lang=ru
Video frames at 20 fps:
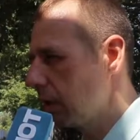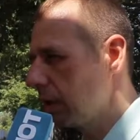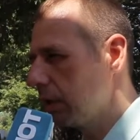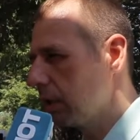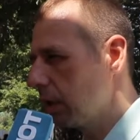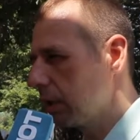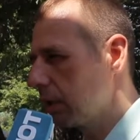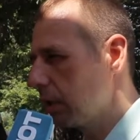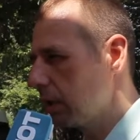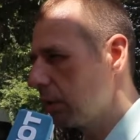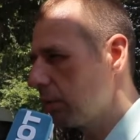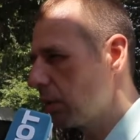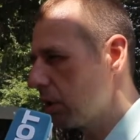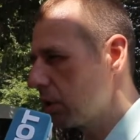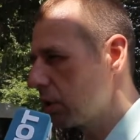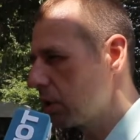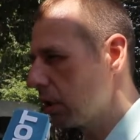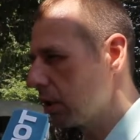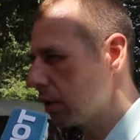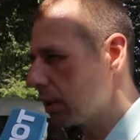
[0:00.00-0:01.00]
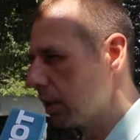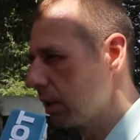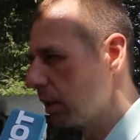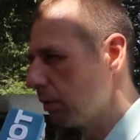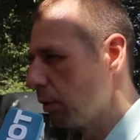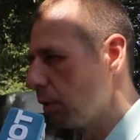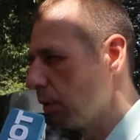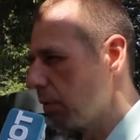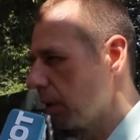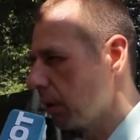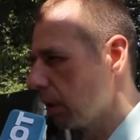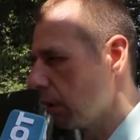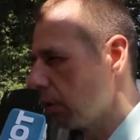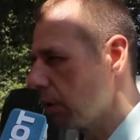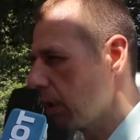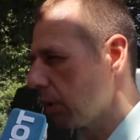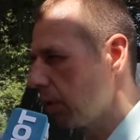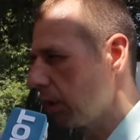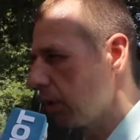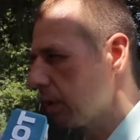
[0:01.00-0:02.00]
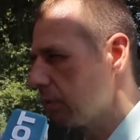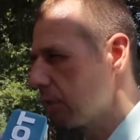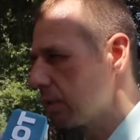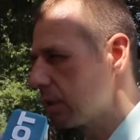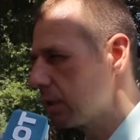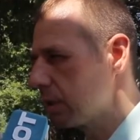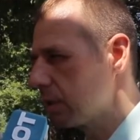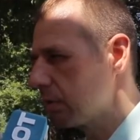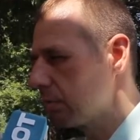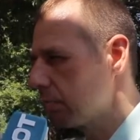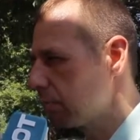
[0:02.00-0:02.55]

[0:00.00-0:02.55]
Я никогда не обращался, не было у меня такой необходимости